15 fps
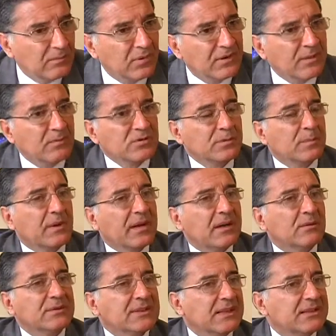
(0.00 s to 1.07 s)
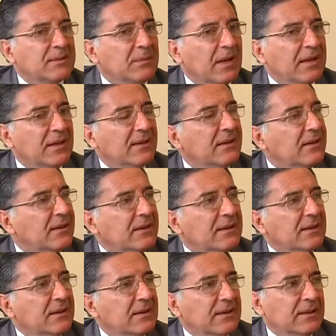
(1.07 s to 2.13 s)
podamos superarlo esta semana,
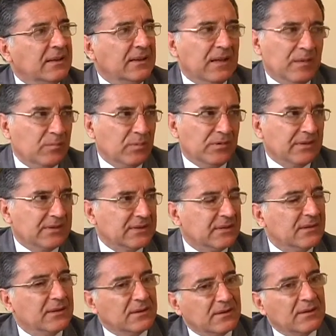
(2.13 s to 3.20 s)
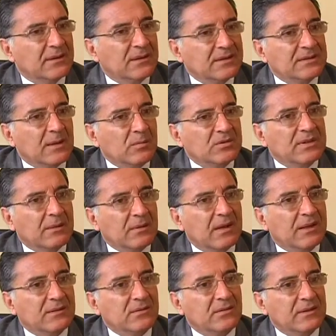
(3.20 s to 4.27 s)
y ya pues eh, estamos
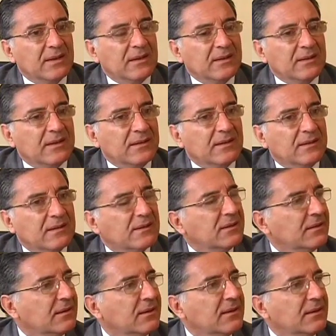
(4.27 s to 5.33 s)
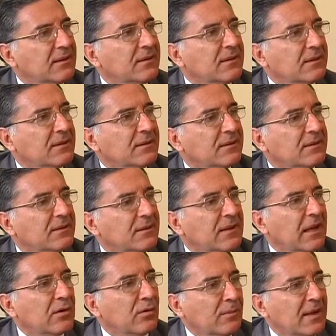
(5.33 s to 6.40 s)
hablando ya de,
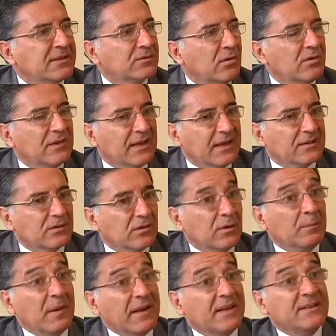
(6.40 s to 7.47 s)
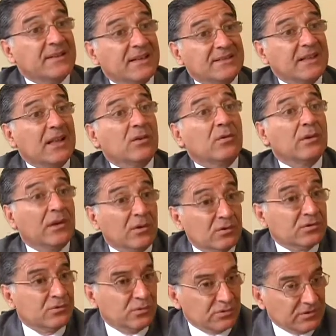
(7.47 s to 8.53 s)
algo más concreto, ¿no? Para el traslado de
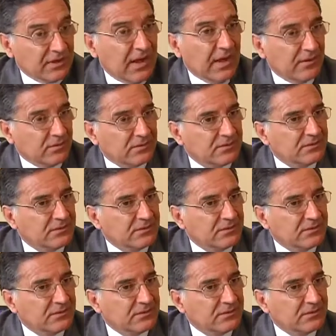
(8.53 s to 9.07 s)
los juzgados.